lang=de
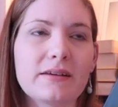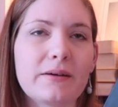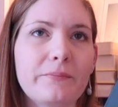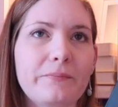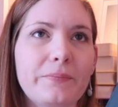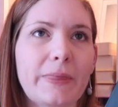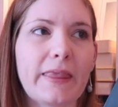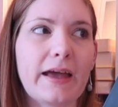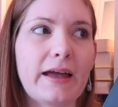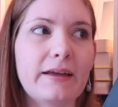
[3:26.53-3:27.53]
ähm,
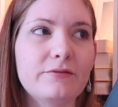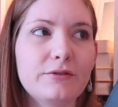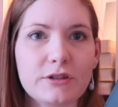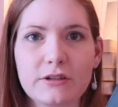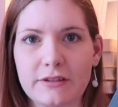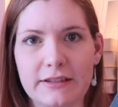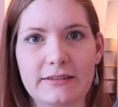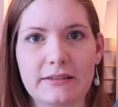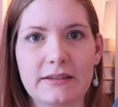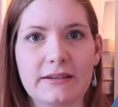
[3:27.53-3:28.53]
wirtschaftlich
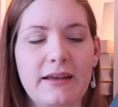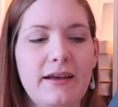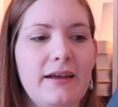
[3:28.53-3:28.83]
gesehen,